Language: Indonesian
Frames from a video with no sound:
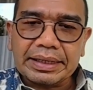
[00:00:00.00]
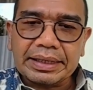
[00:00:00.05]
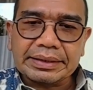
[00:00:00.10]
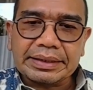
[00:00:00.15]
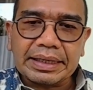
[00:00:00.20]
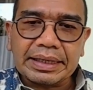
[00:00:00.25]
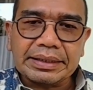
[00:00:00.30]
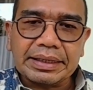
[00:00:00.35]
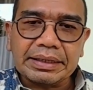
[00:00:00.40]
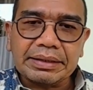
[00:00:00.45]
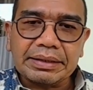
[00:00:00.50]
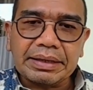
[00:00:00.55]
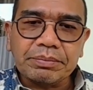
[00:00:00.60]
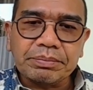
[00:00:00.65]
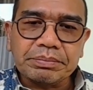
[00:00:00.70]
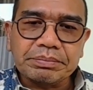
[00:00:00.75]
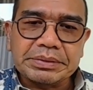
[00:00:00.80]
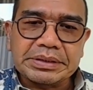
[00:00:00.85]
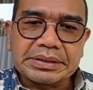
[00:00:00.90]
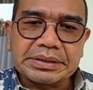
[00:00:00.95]
yang kita
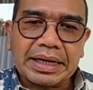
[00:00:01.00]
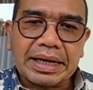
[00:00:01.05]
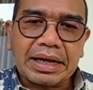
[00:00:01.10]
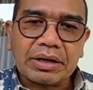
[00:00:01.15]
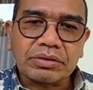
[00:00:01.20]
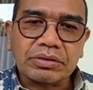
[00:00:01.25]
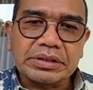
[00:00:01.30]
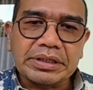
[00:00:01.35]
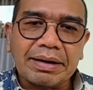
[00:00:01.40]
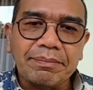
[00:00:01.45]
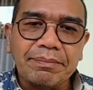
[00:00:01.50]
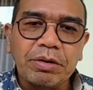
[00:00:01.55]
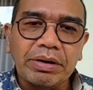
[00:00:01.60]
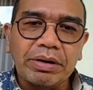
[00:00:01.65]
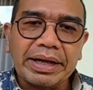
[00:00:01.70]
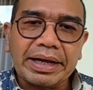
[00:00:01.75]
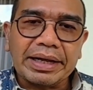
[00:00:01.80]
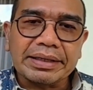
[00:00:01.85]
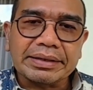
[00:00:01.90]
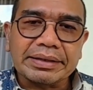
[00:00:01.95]
lihat bisa harus
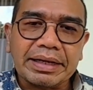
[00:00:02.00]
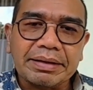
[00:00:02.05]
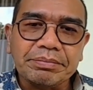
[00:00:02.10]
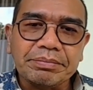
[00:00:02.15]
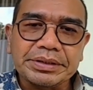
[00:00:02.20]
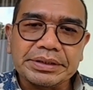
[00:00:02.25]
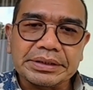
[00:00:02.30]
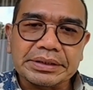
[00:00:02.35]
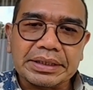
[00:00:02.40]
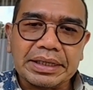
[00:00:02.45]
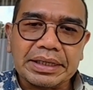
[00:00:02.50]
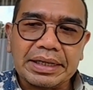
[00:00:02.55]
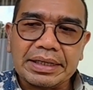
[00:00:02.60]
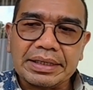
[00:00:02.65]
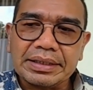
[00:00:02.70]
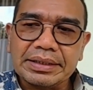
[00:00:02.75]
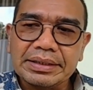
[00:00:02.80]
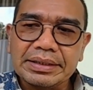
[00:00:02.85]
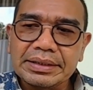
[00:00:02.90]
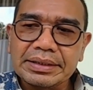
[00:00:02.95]
diambil oleh Antam
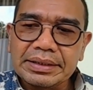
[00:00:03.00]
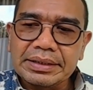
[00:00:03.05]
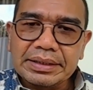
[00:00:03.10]
sehingga